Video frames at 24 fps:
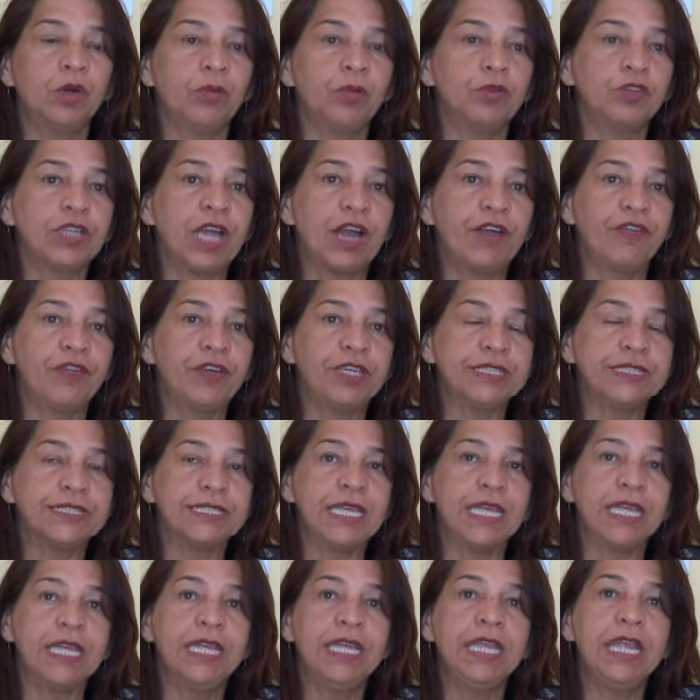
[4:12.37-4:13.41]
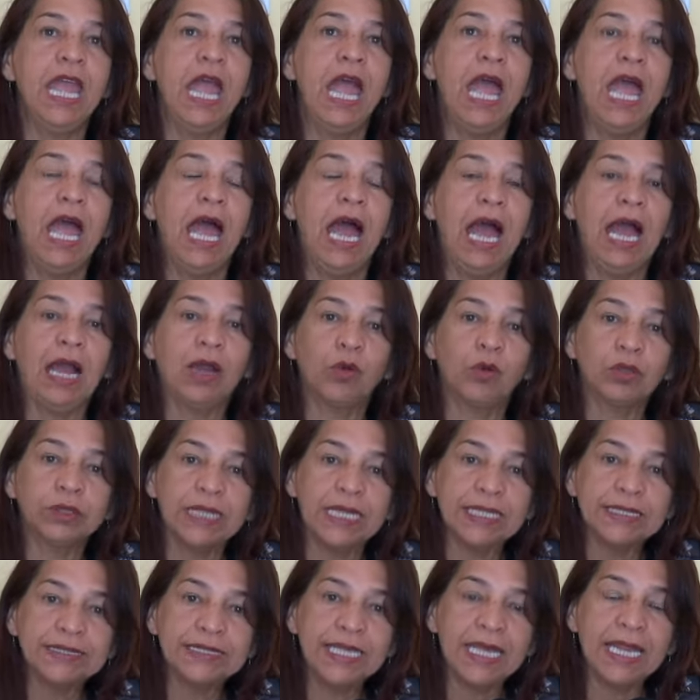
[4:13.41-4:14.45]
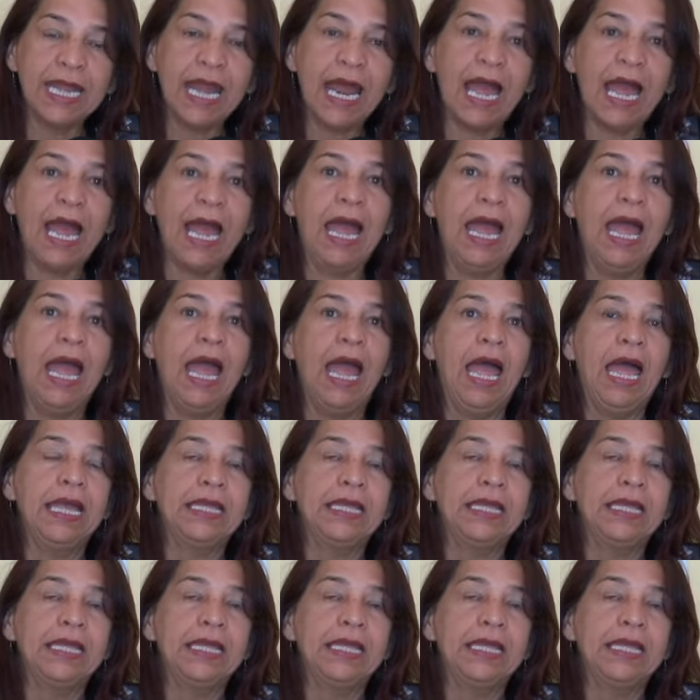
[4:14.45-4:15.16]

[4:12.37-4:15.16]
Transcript: como eu já frisei, acontecerá